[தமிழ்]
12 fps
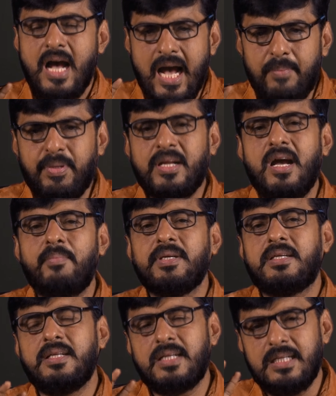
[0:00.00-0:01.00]

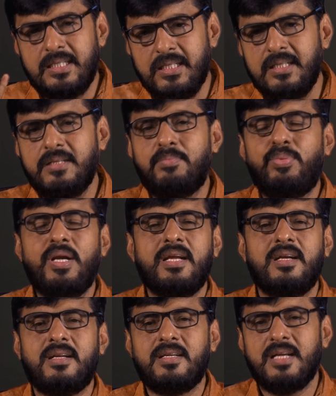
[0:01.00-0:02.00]
ஆபரகாமுக்கு ரெண்டு
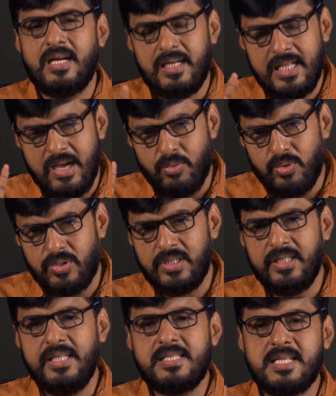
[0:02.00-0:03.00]
பிள்ளைகள் இருக்காங்க இல்லையா ஒன்று
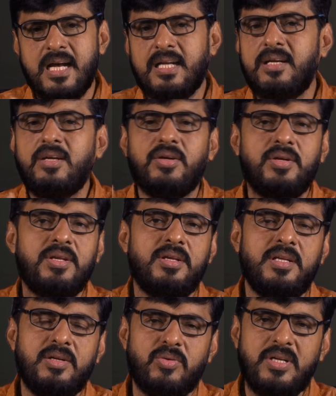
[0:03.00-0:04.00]
ஈசாக்கு
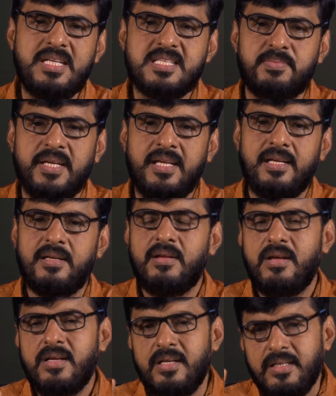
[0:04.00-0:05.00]
இன்னொன்று இஸ்மையில்
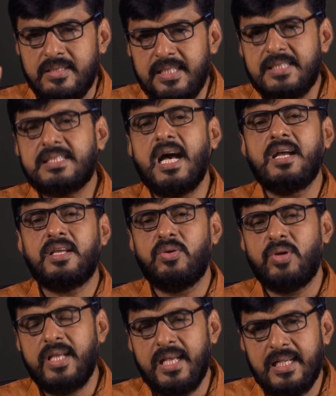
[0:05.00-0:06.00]

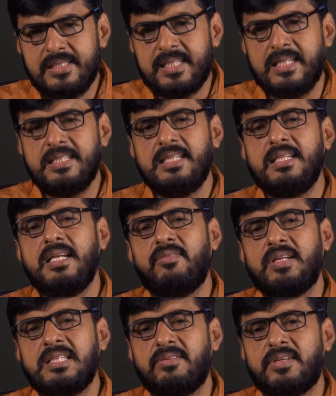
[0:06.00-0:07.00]
ஈசாக்கினுடைய சந்ததியில
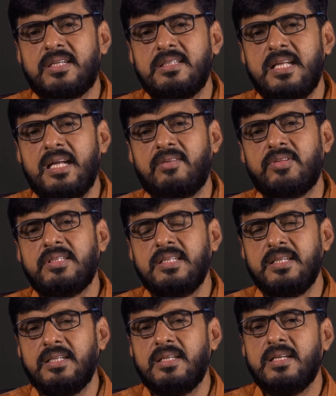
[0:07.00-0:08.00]
வந்தவர்கள் தான் வந்து
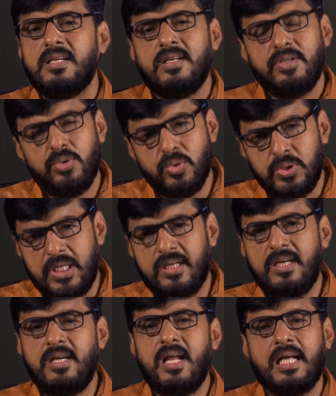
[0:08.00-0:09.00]

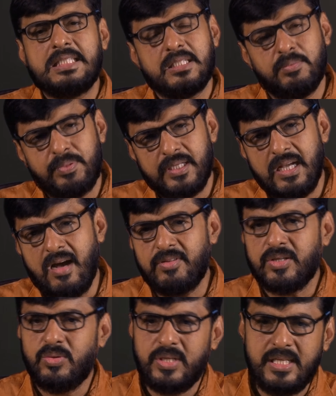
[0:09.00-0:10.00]
யூதர்கள் அதற்கு பிறகு
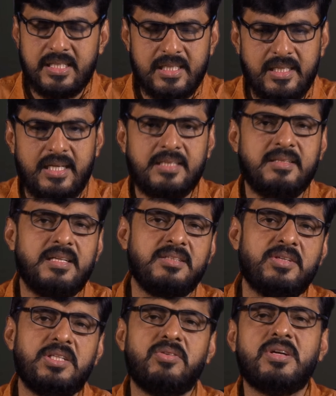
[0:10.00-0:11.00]
அவர்களுடைய இருந்து
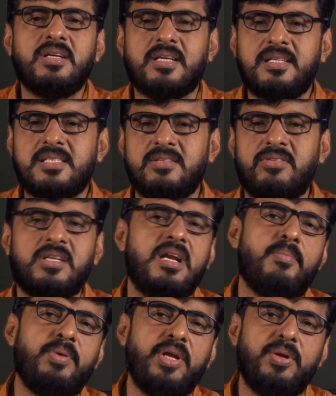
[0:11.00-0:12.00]
வந்தவர்கள் கிறிஸ்தவர்கள்
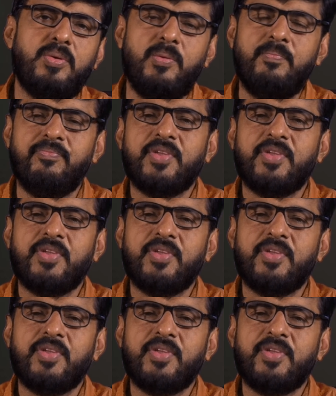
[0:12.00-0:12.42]
அப்படின்னும்